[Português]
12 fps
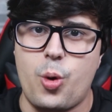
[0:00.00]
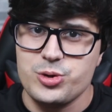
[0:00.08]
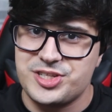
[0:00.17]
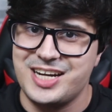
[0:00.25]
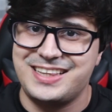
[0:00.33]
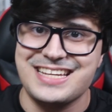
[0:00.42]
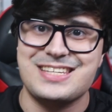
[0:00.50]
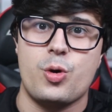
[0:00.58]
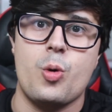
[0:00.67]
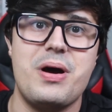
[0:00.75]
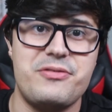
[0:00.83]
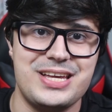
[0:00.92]
com certeza
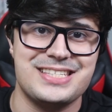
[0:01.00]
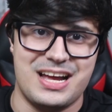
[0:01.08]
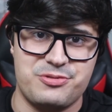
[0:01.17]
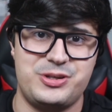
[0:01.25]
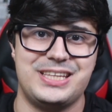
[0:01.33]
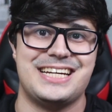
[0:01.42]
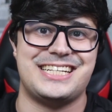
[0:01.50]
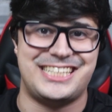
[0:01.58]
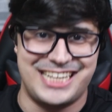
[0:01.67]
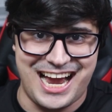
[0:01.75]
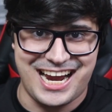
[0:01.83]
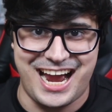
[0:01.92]
alguma vez na vida
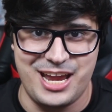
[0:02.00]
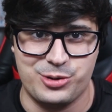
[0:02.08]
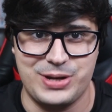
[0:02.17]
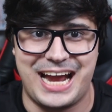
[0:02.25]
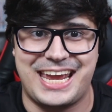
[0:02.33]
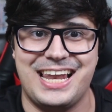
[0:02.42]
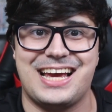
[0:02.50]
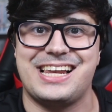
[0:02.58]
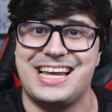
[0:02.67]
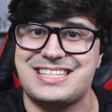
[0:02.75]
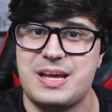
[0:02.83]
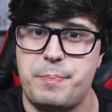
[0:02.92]
já caiu naquela
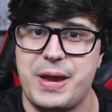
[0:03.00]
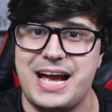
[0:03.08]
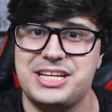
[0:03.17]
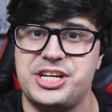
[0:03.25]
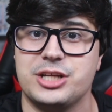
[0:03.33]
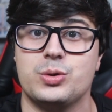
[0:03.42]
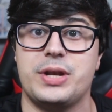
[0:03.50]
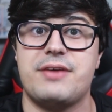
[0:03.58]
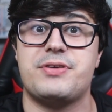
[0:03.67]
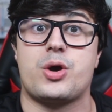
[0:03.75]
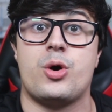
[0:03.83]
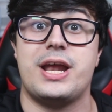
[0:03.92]
clássica pegadinha do
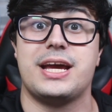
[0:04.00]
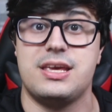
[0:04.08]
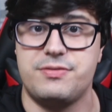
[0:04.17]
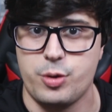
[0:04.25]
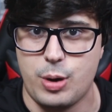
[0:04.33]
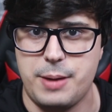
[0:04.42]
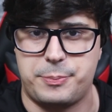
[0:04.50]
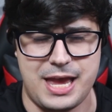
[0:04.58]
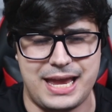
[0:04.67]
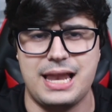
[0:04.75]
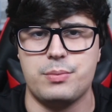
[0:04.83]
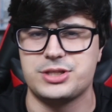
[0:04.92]
Never Gonna Give You Up,
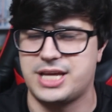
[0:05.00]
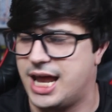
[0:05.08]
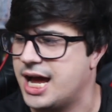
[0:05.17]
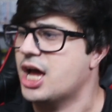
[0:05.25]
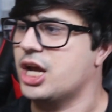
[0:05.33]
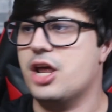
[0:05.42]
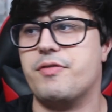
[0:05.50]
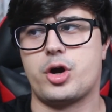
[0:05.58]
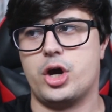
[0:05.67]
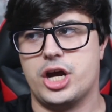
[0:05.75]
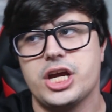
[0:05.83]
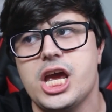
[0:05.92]
que é aquela música lá Never
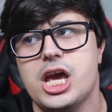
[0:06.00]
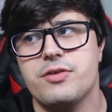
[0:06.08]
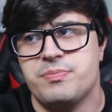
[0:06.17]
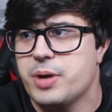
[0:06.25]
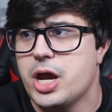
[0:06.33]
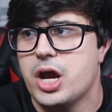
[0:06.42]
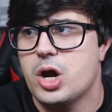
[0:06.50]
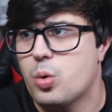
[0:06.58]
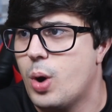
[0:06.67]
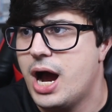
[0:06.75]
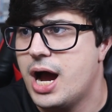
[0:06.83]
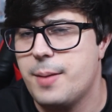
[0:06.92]
Gonna Give Me
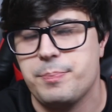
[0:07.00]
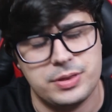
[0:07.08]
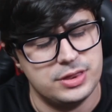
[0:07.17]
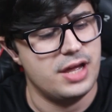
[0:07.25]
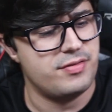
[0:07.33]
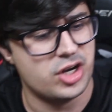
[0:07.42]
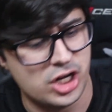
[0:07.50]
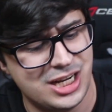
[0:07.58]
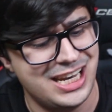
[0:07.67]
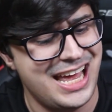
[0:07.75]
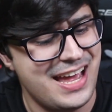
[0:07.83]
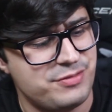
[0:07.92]
Up, Never
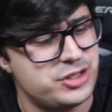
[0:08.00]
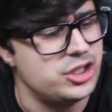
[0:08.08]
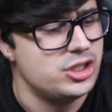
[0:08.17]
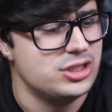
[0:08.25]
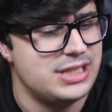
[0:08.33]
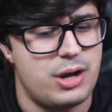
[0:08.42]
Gonna Let You